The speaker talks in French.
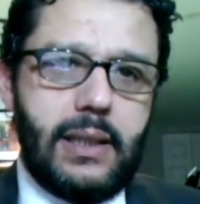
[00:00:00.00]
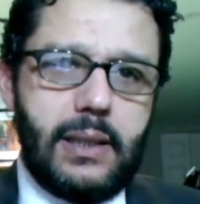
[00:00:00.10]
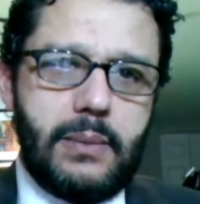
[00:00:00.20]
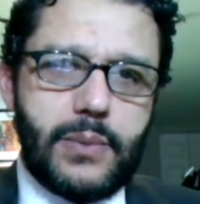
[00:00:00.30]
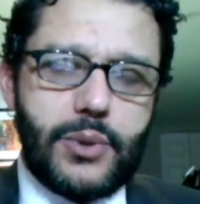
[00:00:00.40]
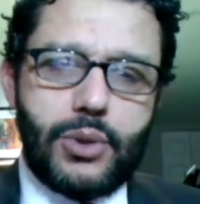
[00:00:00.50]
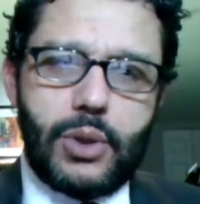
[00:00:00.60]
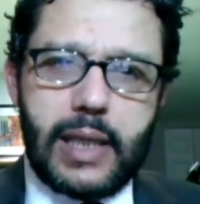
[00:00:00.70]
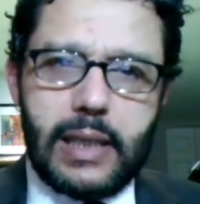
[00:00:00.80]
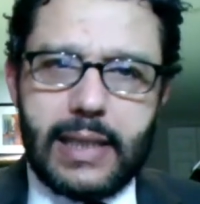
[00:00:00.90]
euh, sur
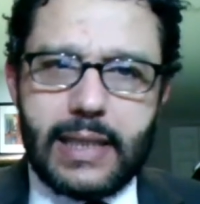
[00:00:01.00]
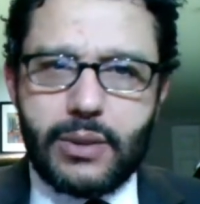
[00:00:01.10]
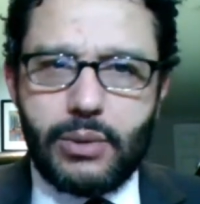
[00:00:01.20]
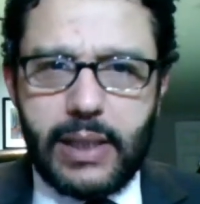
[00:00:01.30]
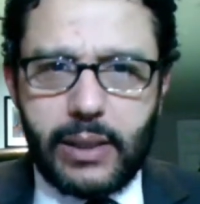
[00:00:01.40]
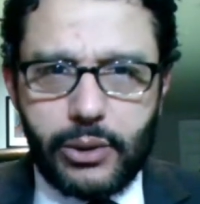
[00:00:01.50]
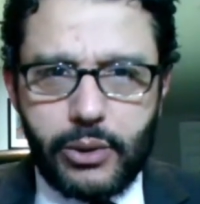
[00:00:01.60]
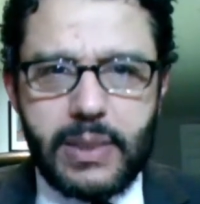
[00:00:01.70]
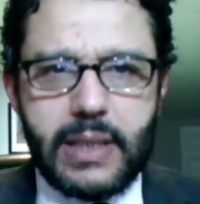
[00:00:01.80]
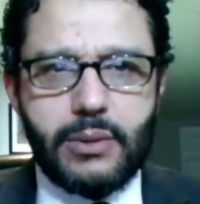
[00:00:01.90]
les questions
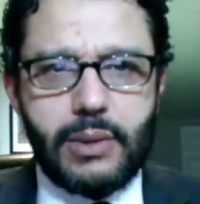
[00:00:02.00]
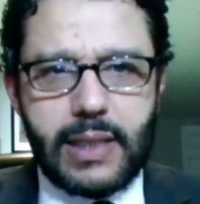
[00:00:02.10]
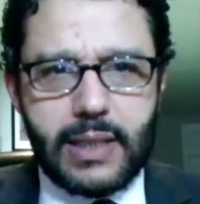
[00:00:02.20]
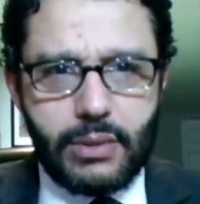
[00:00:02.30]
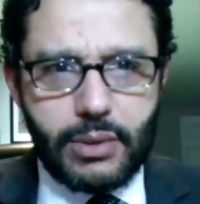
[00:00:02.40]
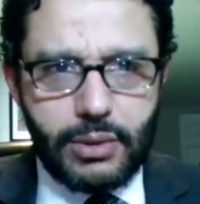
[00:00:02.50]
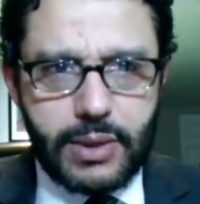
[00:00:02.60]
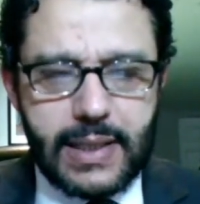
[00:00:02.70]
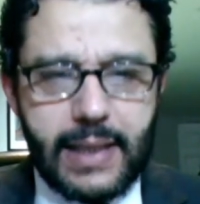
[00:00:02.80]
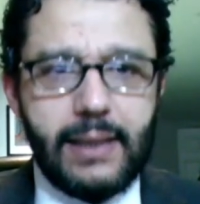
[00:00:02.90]
économiques, sur les questions
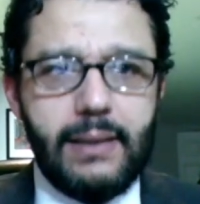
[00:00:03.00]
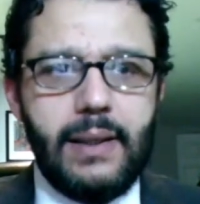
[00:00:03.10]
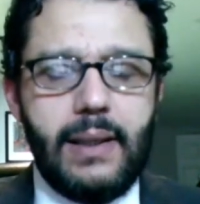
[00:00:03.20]
sociales,